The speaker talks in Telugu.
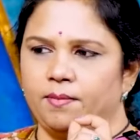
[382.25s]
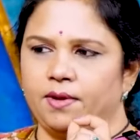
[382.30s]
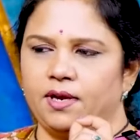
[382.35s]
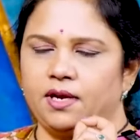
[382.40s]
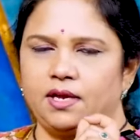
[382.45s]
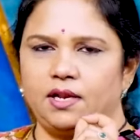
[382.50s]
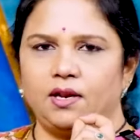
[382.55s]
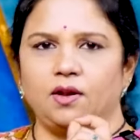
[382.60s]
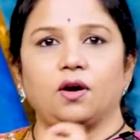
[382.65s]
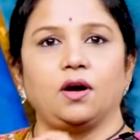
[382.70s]

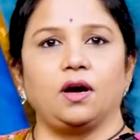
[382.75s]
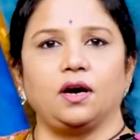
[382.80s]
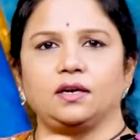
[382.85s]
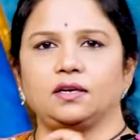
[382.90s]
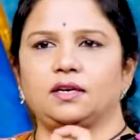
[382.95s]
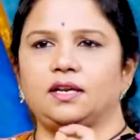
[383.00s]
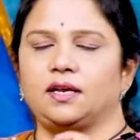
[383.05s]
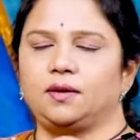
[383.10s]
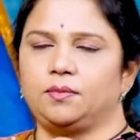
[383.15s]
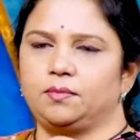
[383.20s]
మనకి
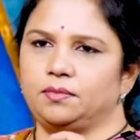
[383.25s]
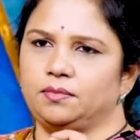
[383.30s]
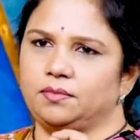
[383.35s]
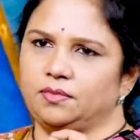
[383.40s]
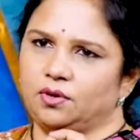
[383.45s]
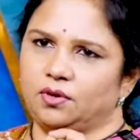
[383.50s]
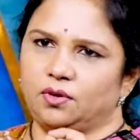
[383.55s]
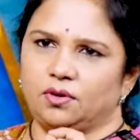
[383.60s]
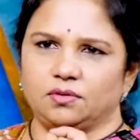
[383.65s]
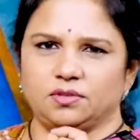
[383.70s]
లాంగ్
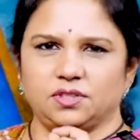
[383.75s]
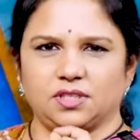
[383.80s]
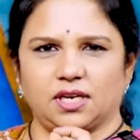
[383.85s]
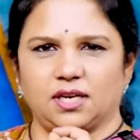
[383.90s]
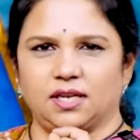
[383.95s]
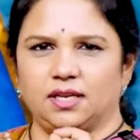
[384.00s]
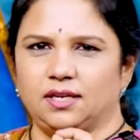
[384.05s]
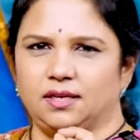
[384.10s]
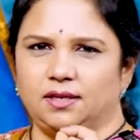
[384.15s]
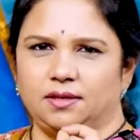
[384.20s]
టర్మ్లో
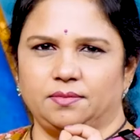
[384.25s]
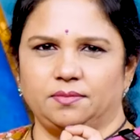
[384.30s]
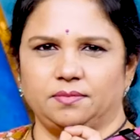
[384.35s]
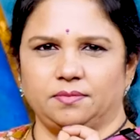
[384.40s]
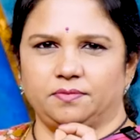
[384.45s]
చాలా